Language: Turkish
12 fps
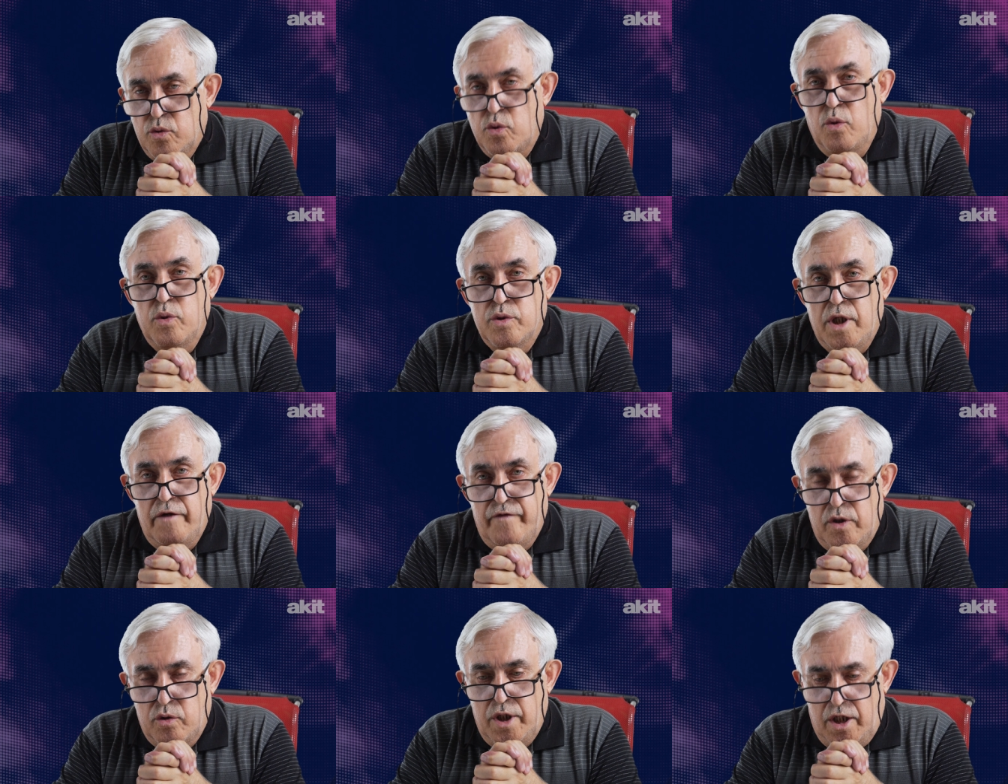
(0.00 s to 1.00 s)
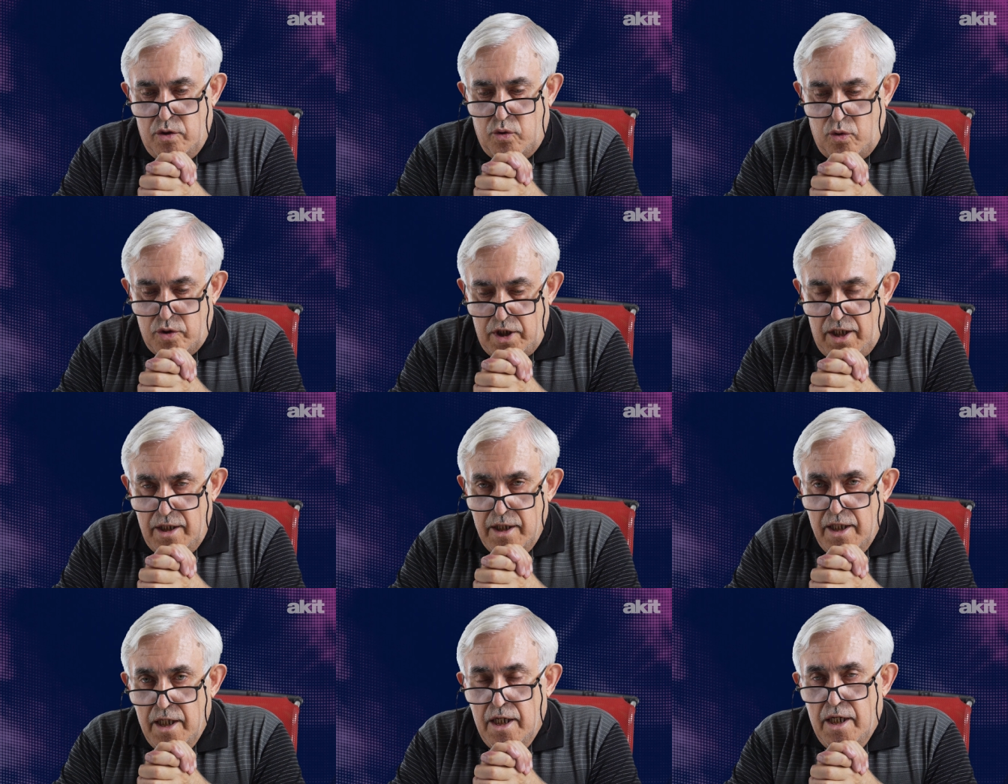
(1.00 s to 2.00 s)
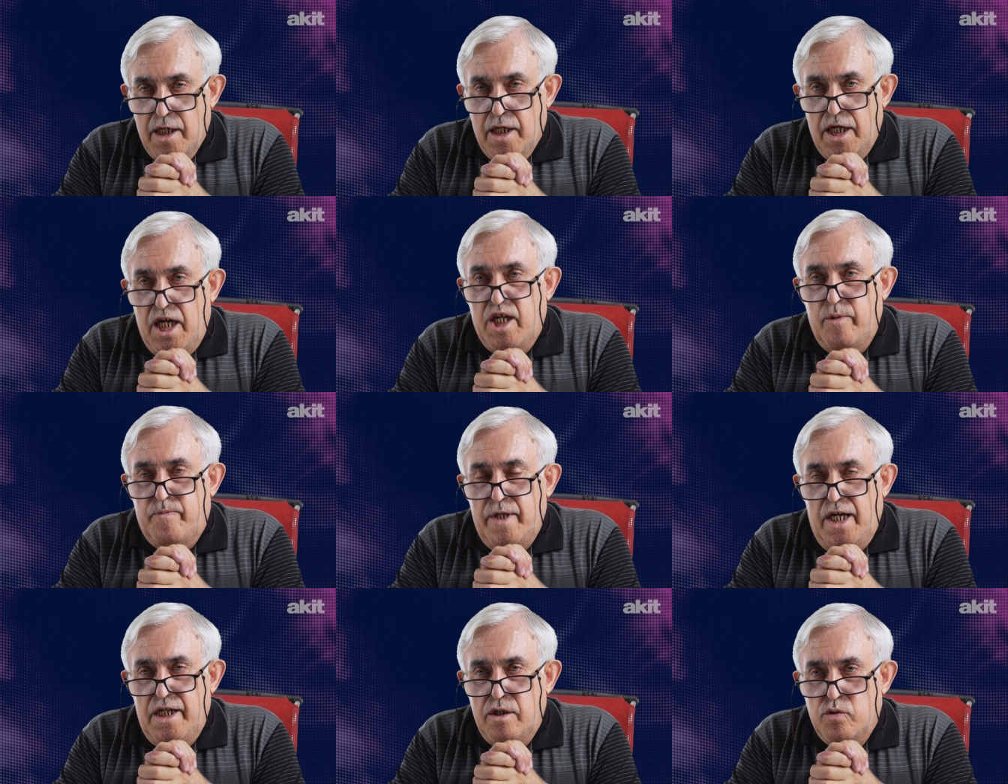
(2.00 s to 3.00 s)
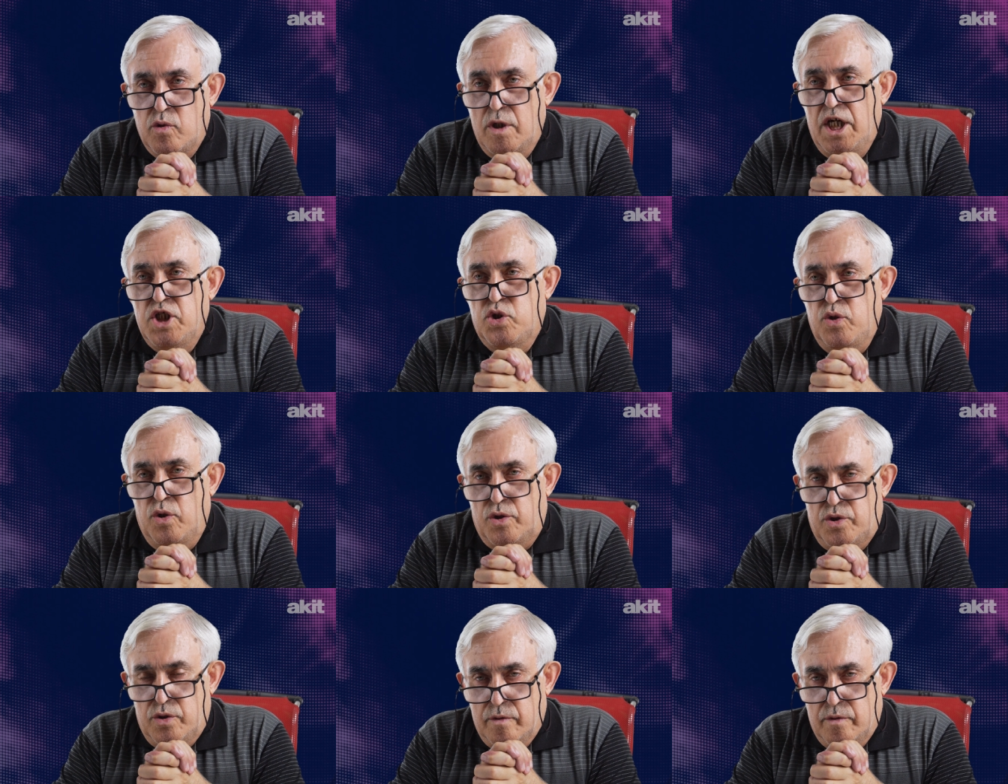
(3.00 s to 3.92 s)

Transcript: Doğuda ve güneydoğuda ekipler dolaşıyor.